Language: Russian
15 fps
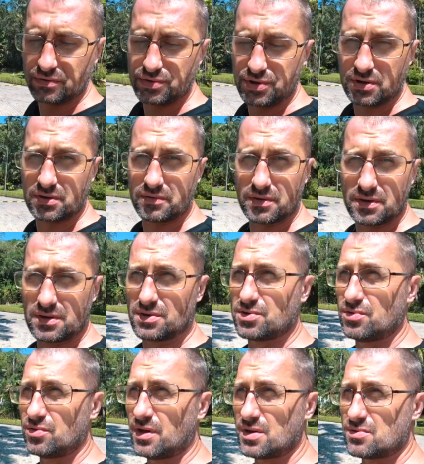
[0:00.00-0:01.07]
учитывая,
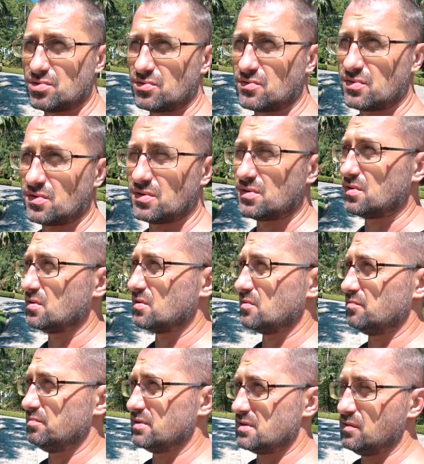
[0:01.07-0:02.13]
что у нас тут э,
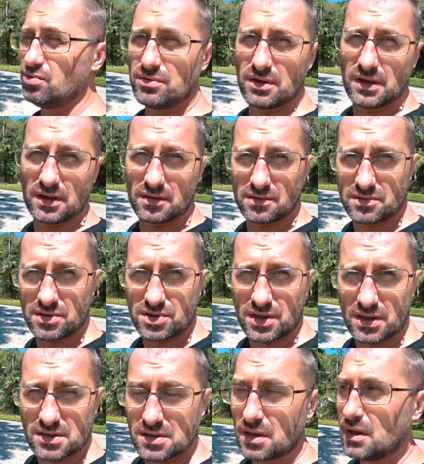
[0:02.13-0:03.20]
безлюдно
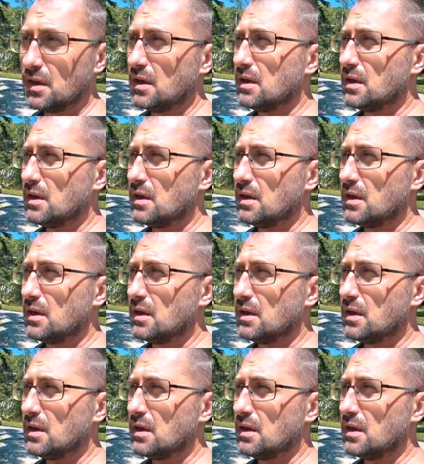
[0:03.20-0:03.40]
сейчас,